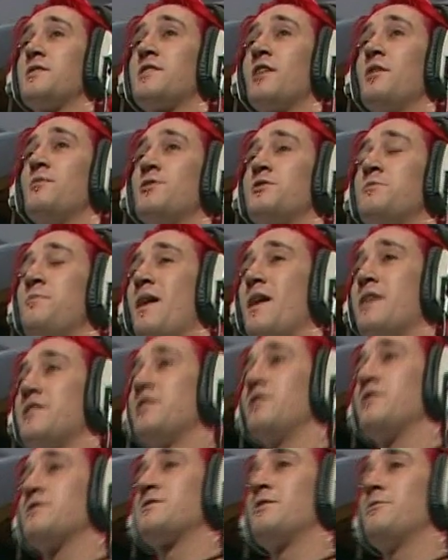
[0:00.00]
zrobić
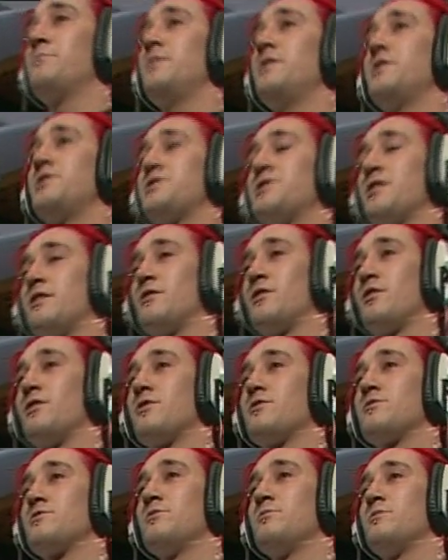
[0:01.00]
bardziej osobiście to,
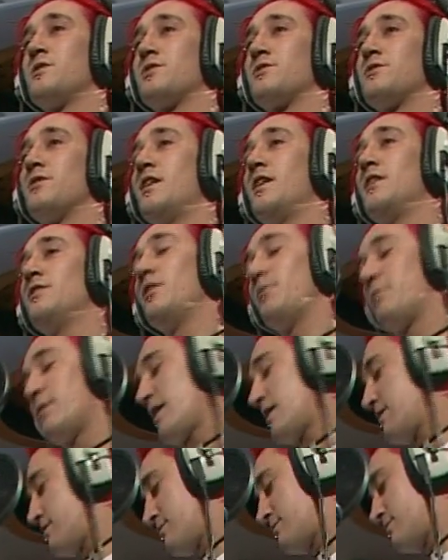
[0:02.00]
rozumiesz? No ale dobra,
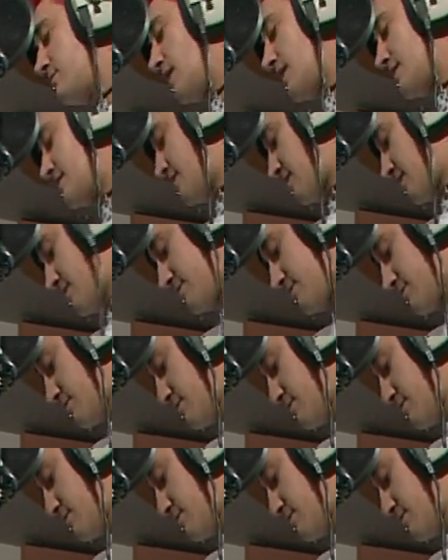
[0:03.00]
Jacek.